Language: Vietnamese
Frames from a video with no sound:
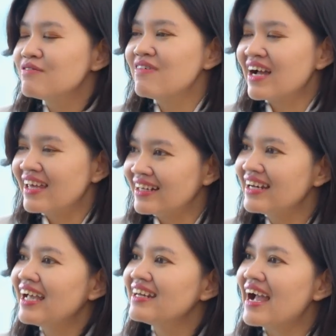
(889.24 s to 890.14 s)
và hiện
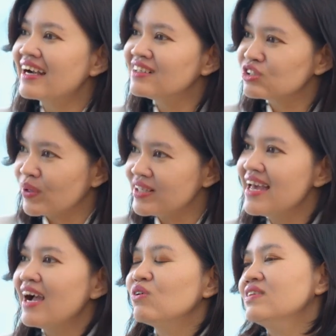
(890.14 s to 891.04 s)
nay đang được chuyển
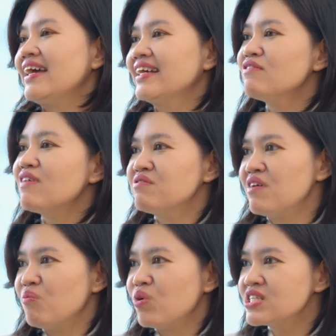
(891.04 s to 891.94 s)
giao tại các văn
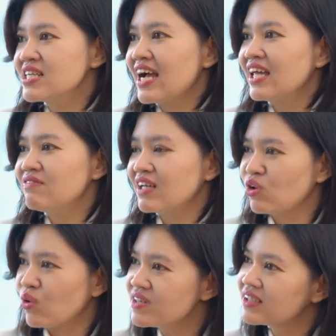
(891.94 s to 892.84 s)
phòng của giê a và
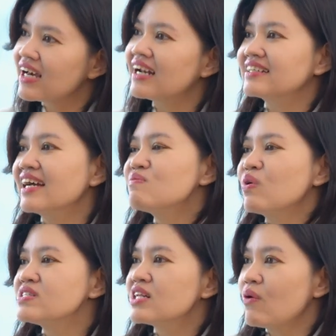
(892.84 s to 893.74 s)
tổ chức thành các
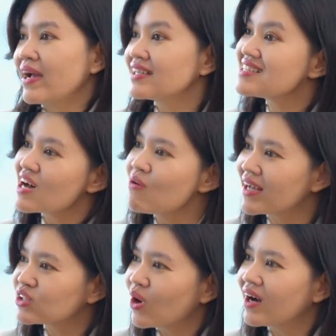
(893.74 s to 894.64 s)
buổi sinh hoạt thứ sáu
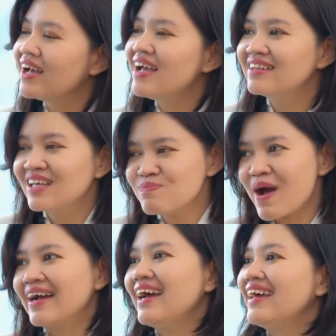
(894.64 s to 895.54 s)
hàng tuần, thì
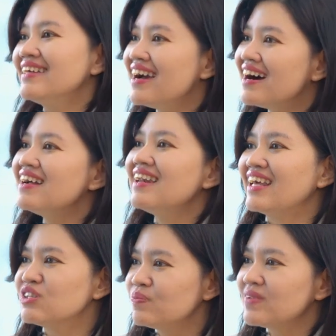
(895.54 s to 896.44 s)
bạn hãy nhớ
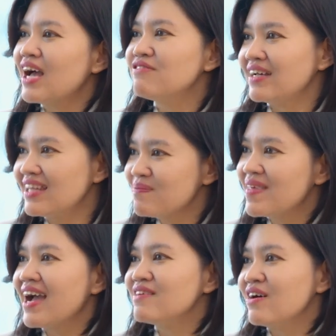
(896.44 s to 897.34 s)
là chúng ta phải tham
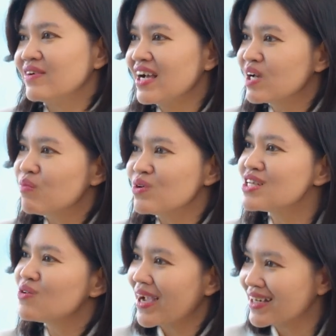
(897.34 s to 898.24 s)
gia vào các cái buổi
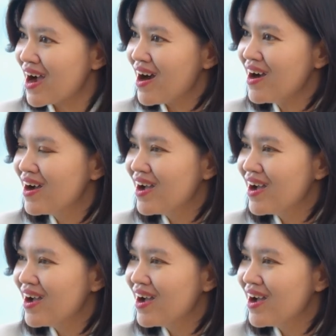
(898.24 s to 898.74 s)
sinh hoạt đó.